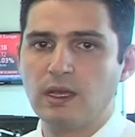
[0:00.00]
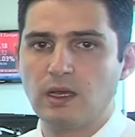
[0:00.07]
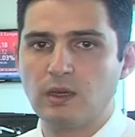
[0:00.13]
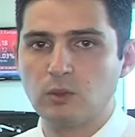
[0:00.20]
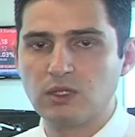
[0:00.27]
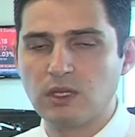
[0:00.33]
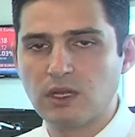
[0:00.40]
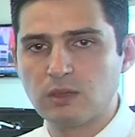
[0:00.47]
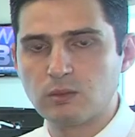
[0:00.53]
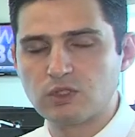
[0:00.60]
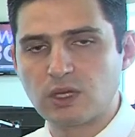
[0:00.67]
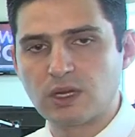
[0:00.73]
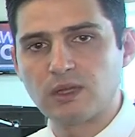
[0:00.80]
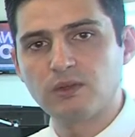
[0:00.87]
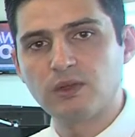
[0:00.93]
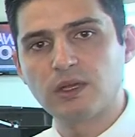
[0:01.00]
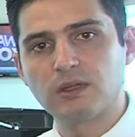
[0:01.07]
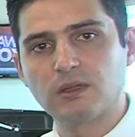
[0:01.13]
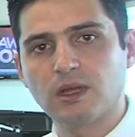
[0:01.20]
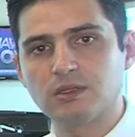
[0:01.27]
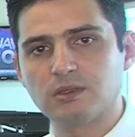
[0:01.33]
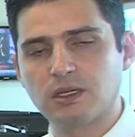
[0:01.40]
آه، مديرية المشتريات في
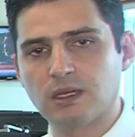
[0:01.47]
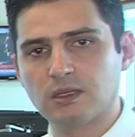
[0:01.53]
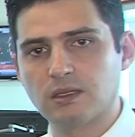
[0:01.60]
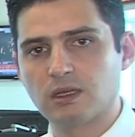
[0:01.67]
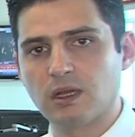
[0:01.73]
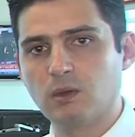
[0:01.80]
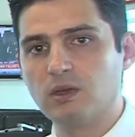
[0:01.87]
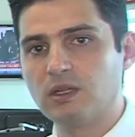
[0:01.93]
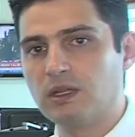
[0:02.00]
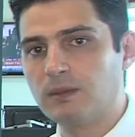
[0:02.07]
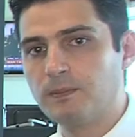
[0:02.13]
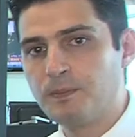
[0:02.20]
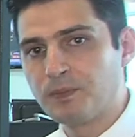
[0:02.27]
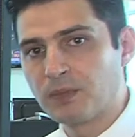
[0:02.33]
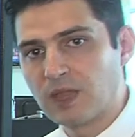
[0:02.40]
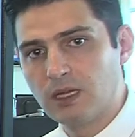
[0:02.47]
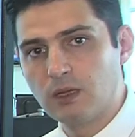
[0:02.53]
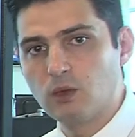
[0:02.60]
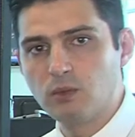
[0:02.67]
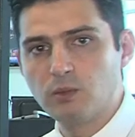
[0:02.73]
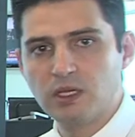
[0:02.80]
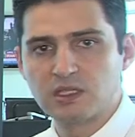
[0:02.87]
قطاع الصناعات التحويلية
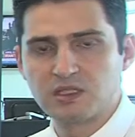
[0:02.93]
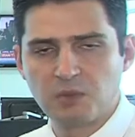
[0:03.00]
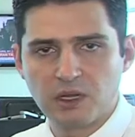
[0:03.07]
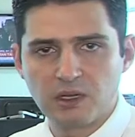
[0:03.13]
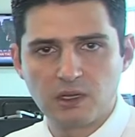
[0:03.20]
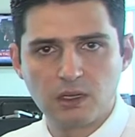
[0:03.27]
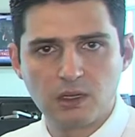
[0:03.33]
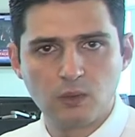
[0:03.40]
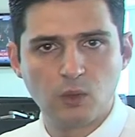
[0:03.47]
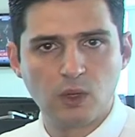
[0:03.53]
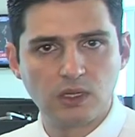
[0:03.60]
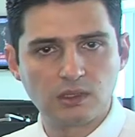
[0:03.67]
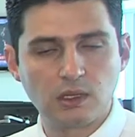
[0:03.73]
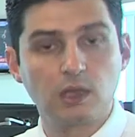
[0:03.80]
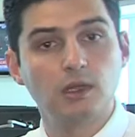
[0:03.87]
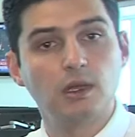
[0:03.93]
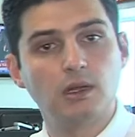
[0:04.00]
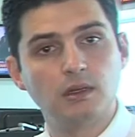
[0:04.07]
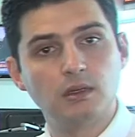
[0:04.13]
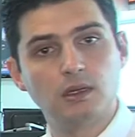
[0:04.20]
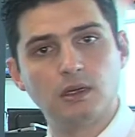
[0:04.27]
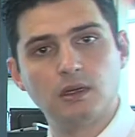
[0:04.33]
لكل من إسبانيا
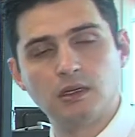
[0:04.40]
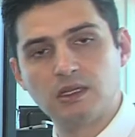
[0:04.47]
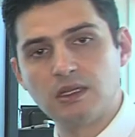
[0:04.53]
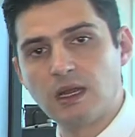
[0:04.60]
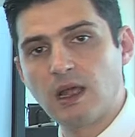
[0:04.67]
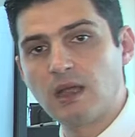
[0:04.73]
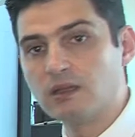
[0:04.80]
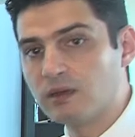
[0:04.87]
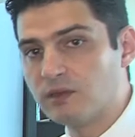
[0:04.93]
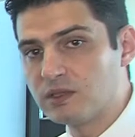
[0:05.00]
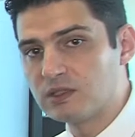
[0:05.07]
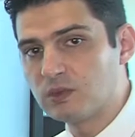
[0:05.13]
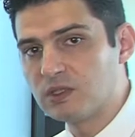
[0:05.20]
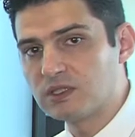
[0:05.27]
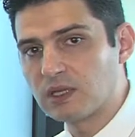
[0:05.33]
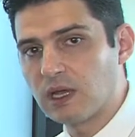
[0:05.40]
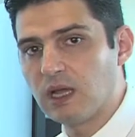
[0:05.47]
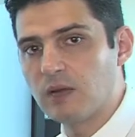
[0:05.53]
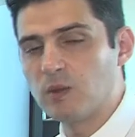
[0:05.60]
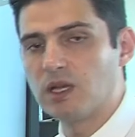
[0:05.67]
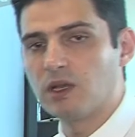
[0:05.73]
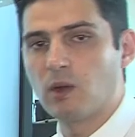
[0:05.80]
وإيطاليا آه، لدينا أيضا في
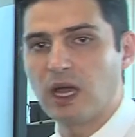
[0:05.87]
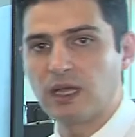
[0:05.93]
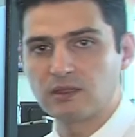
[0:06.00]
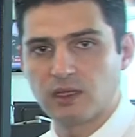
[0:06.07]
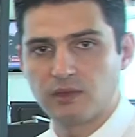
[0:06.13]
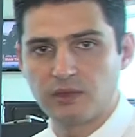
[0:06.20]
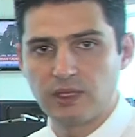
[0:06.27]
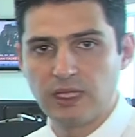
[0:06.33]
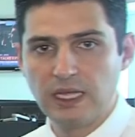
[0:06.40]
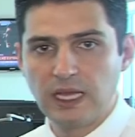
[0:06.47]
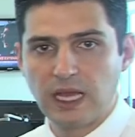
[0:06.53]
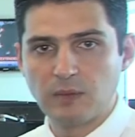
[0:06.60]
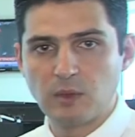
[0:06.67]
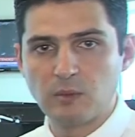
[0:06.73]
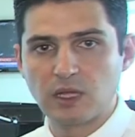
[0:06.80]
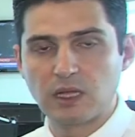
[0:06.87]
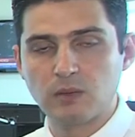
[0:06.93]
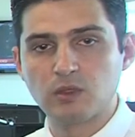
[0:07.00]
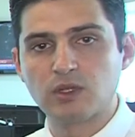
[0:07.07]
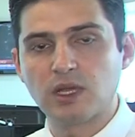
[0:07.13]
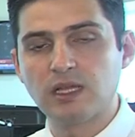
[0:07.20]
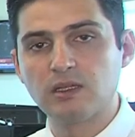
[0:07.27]
سويسرا ألمانيا وحتى في المملكة
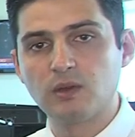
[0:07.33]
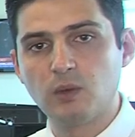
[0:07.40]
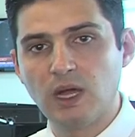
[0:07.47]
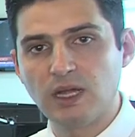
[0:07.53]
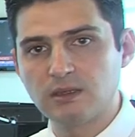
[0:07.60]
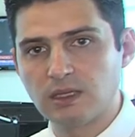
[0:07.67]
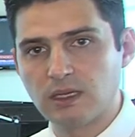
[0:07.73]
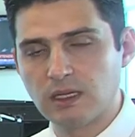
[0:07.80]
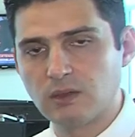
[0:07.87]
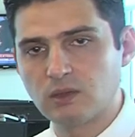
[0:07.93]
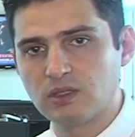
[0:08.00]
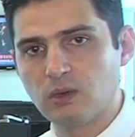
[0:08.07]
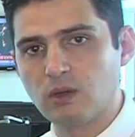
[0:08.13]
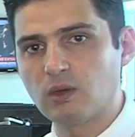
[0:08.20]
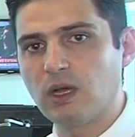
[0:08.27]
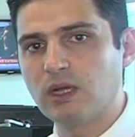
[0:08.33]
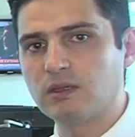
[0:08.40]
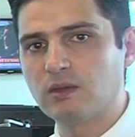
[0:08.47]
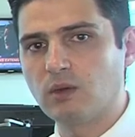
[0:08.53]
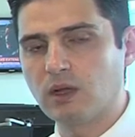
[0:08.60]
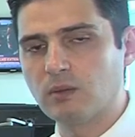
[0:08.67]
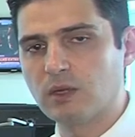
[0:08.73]
المتحدة وحتى أن
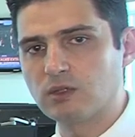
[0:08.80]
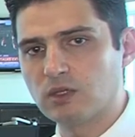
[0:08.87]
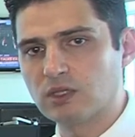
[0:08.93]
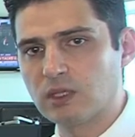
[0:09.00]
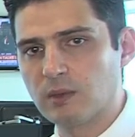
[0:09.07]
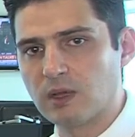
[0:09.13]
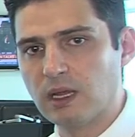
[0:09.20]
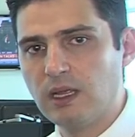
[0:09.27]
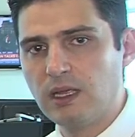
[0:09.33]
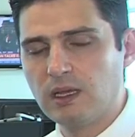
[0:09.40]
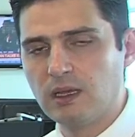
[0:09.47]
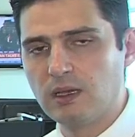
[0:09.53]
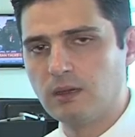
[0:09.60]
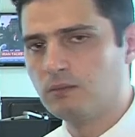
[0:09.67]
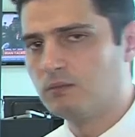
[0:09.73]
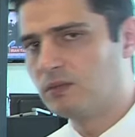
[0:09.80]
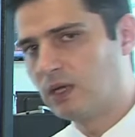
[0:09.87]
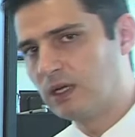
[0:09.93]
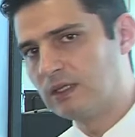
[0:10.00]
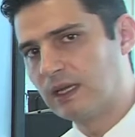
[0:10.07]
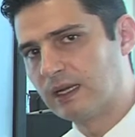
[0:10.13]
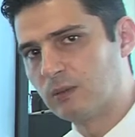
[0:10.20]
التوقعات نوعا ما تعتبر آه،
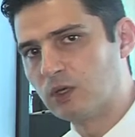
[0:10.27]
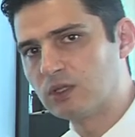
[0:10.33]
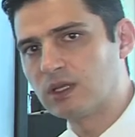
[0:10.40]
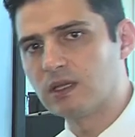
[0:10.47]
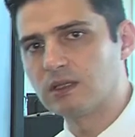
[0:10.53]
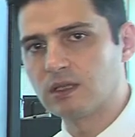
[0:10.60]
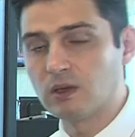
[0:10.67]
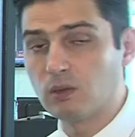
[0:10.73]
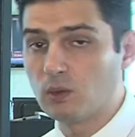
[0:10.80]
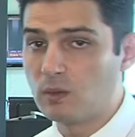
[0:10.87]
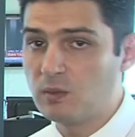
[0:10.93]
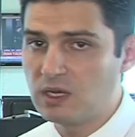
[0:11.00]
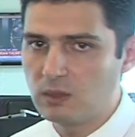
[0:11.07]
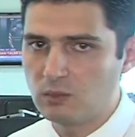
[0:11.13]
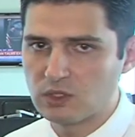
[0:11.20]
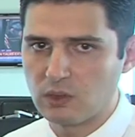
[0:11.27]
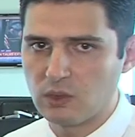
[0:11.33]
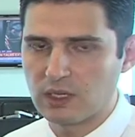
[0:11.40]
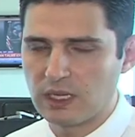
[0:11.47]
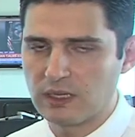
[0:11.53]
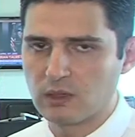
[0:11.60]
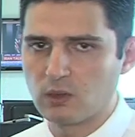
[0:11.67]
يعني مختلطة ومن
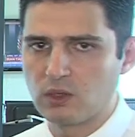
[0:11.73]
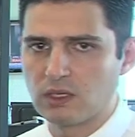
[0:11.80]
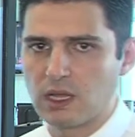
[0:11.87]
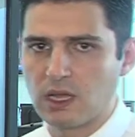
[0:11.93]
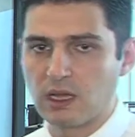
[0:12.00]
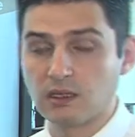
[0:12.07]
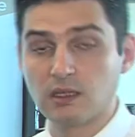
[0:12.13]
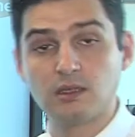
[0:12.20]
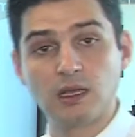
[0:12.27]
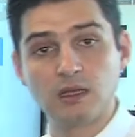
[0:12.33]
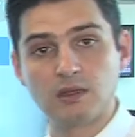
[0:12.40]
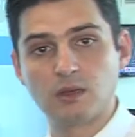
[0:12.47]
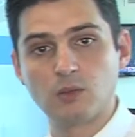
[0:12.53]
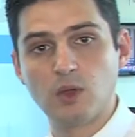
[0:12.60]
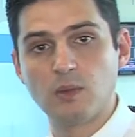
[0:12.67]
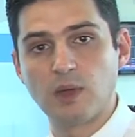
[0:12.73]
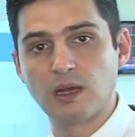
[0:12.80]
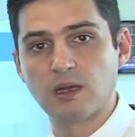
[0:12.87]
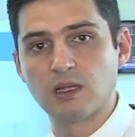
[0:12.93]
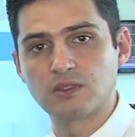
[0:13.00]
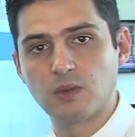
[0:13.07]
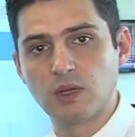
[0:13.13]
المتوقع اتوقع أن يكون لديها أيضا تأثير مهم
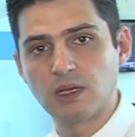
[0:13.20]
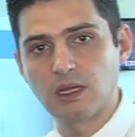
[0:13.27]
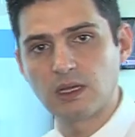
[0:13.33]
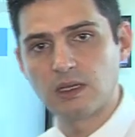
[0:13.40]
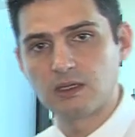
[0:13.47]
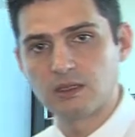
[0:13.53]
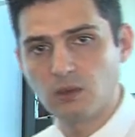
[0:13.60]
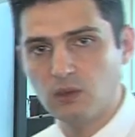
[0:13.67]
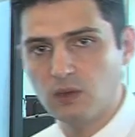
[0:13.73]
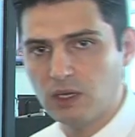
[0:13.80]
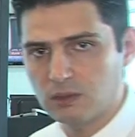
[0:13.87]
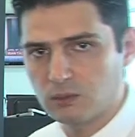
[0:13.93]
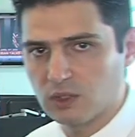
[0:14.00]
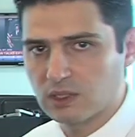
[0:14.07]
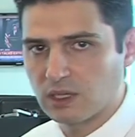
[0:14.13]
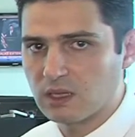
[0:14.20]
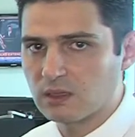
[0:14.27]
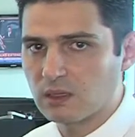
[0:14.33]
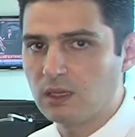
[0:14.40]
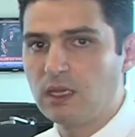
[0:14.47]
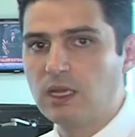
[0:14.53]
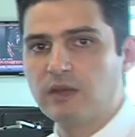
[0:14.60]
على الأسواق لكن التوقعات
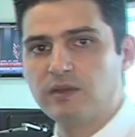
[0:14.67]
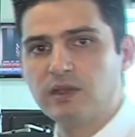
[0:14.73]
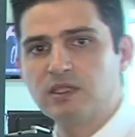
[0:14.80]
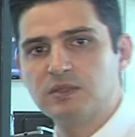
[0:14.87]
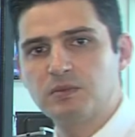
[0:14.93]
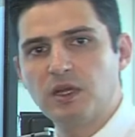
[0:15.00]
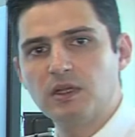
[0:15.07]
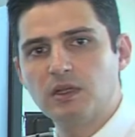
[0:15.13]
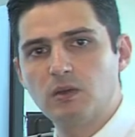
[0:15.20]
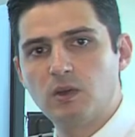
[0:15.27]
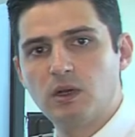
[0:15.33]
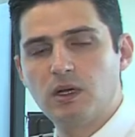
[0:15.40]
مختلطة في إسبانيا